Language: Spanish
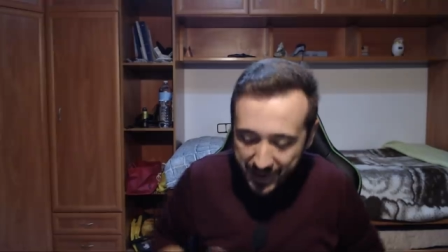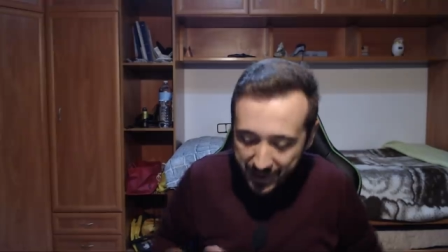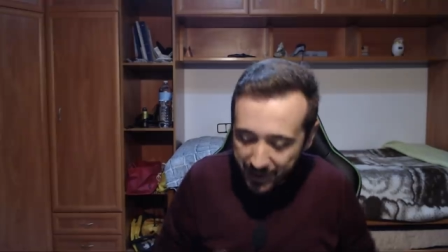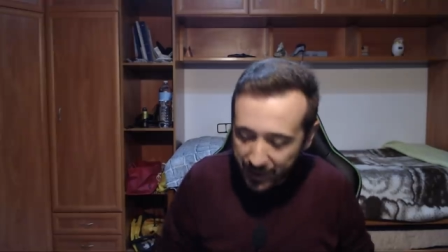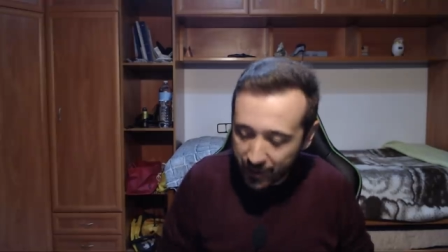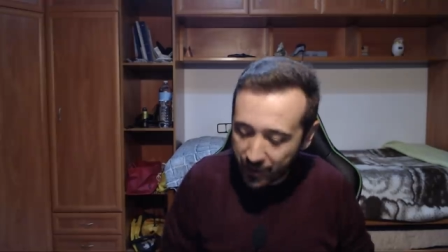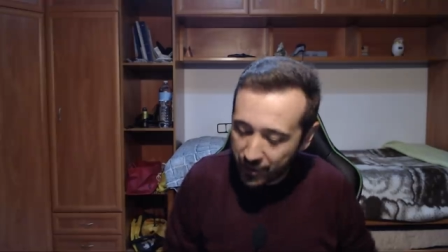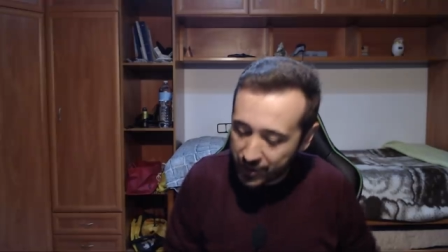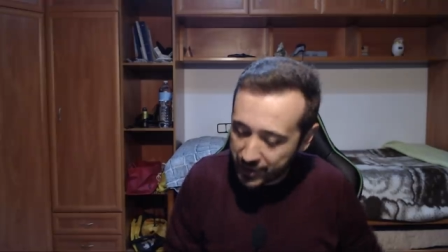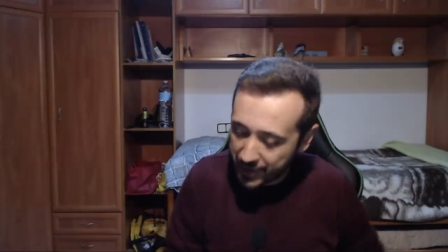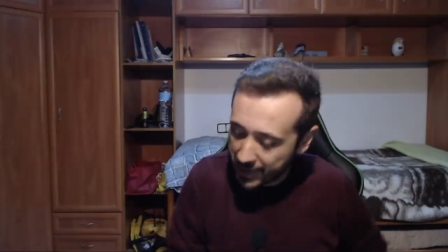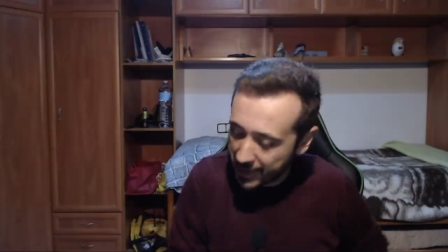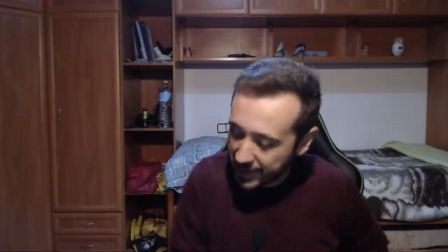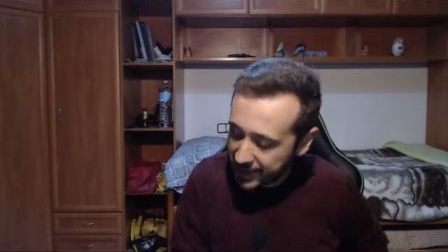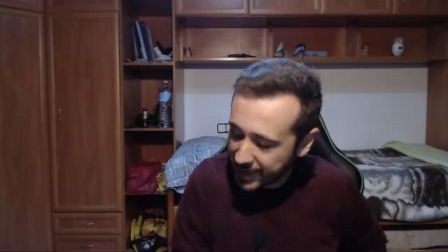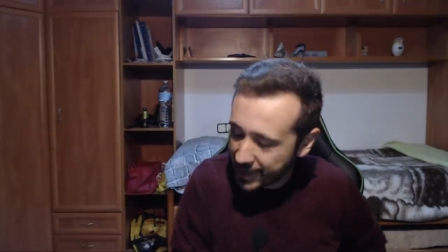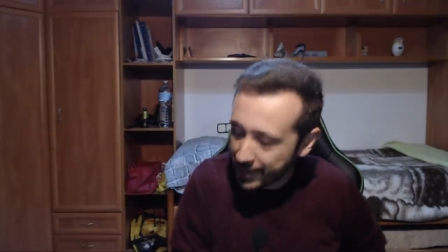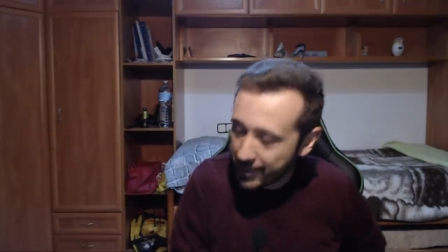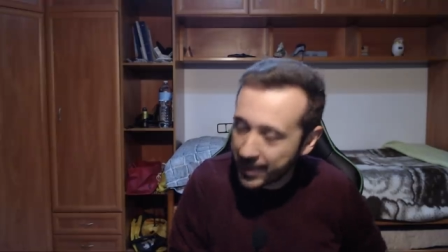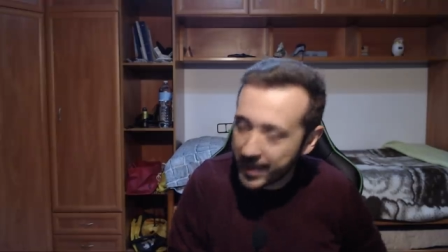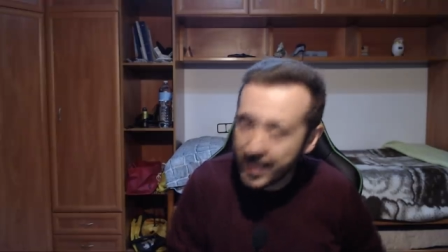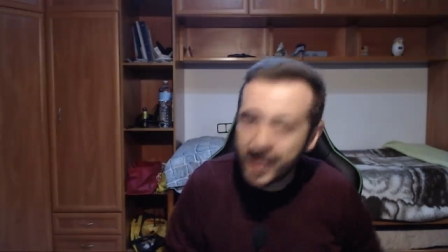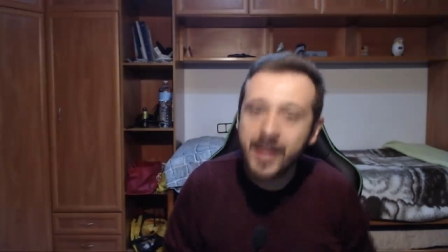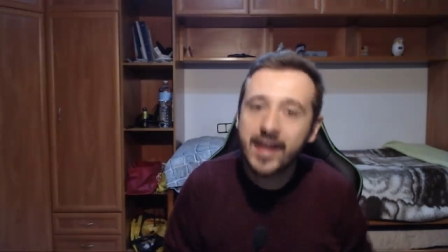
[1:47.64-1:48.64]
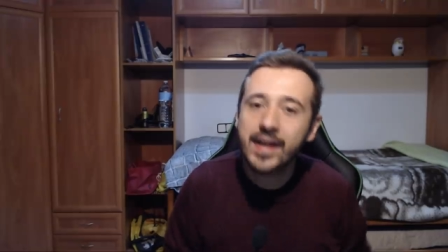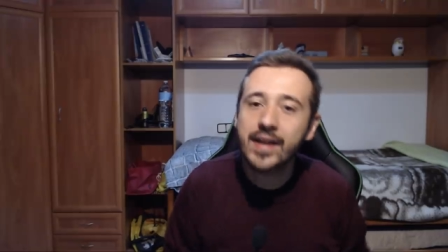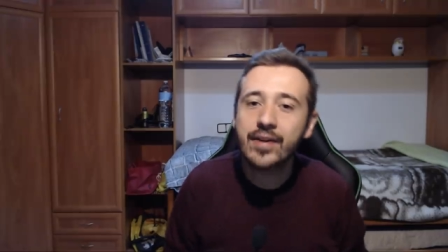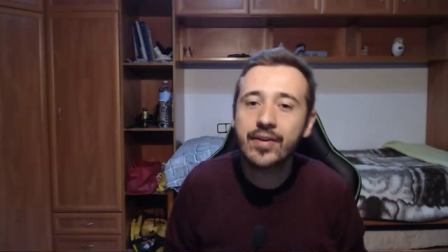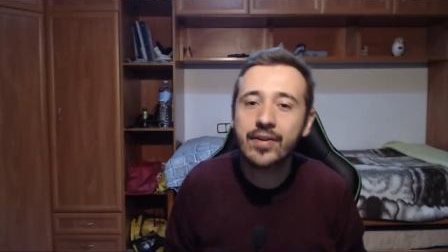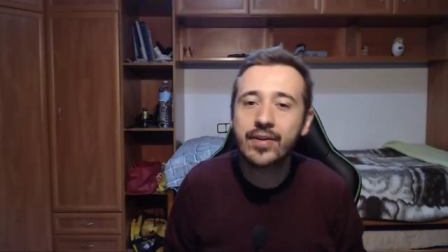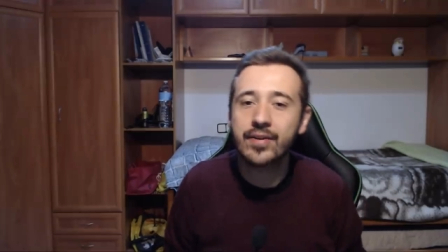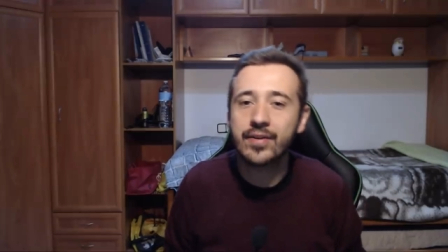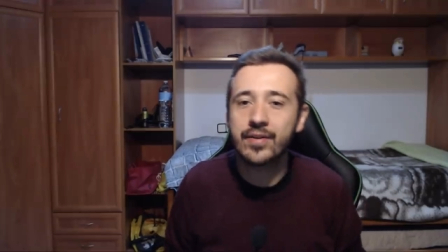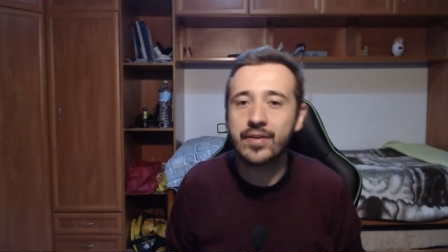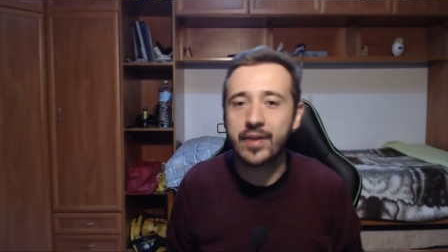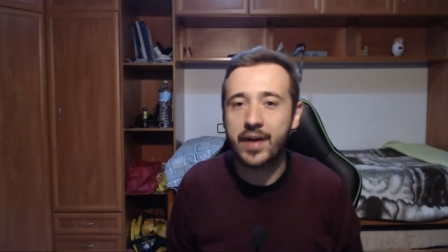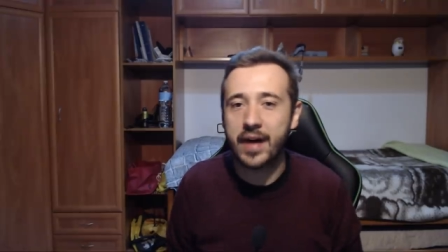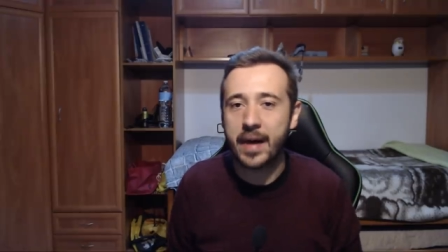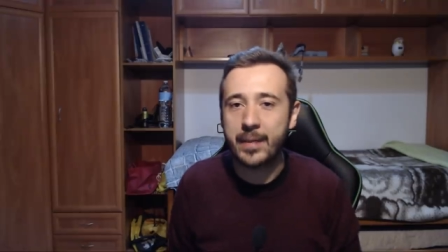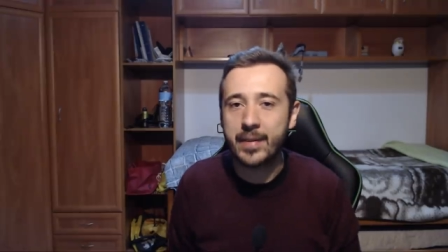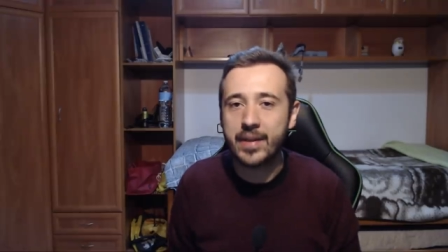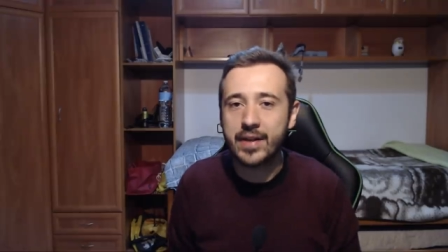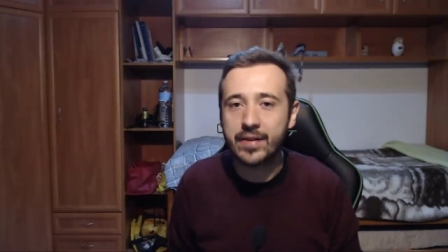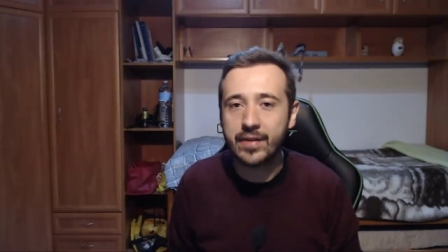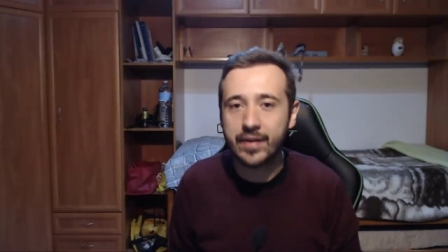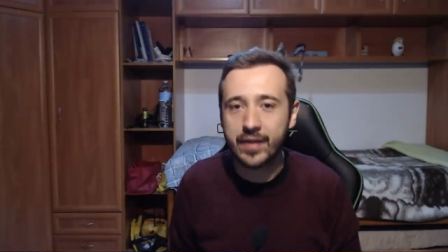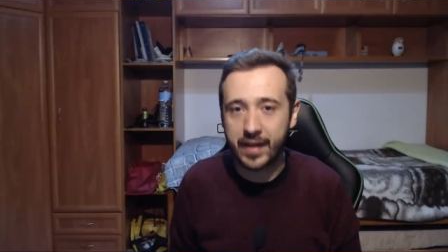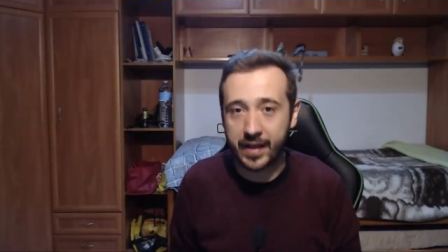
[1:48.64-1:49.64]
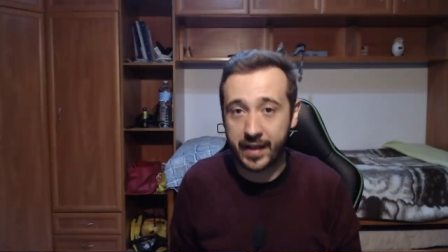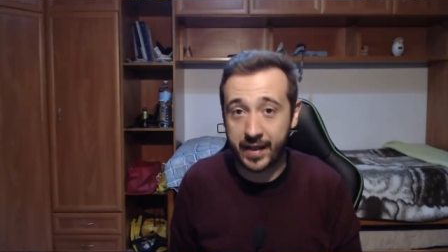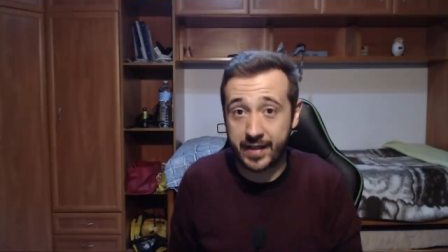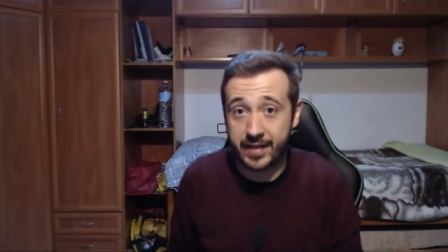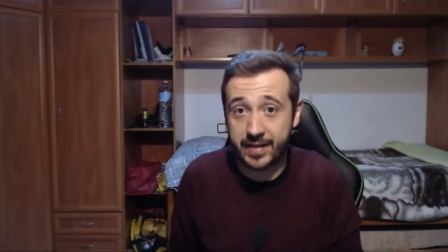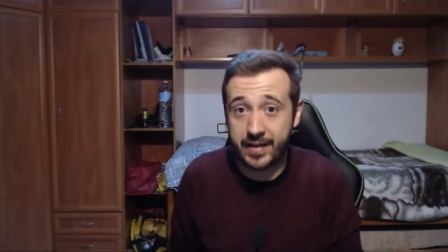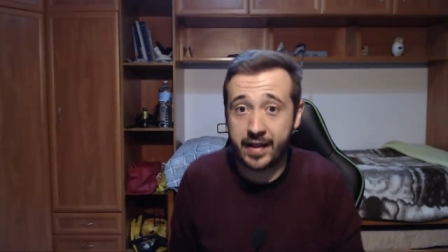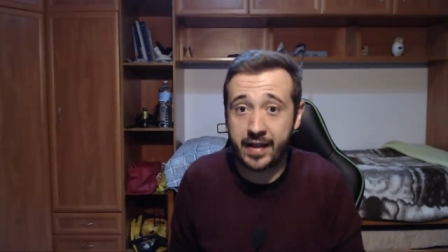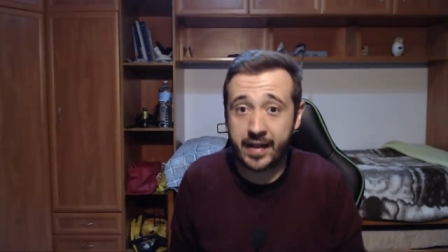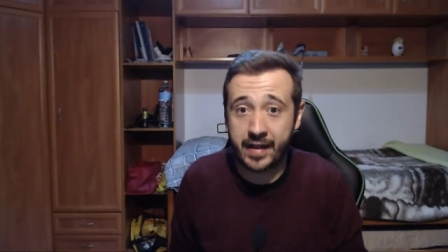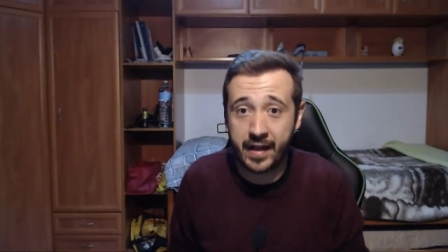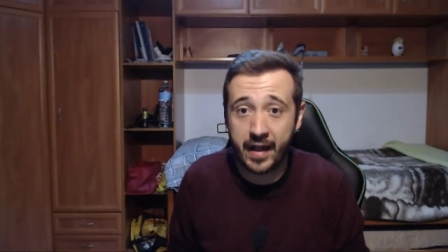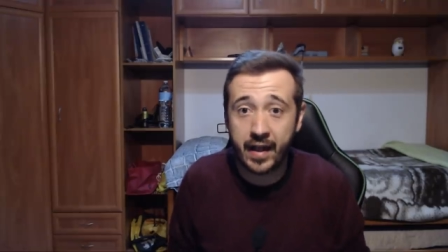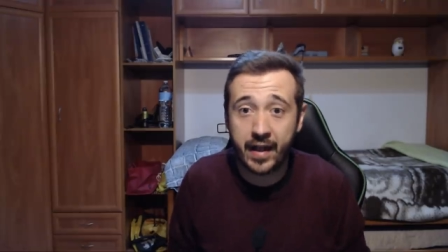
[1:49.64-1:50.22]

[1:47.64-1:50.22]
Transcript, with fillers: lo noté más en México con Hamilton que, que en esta carrera,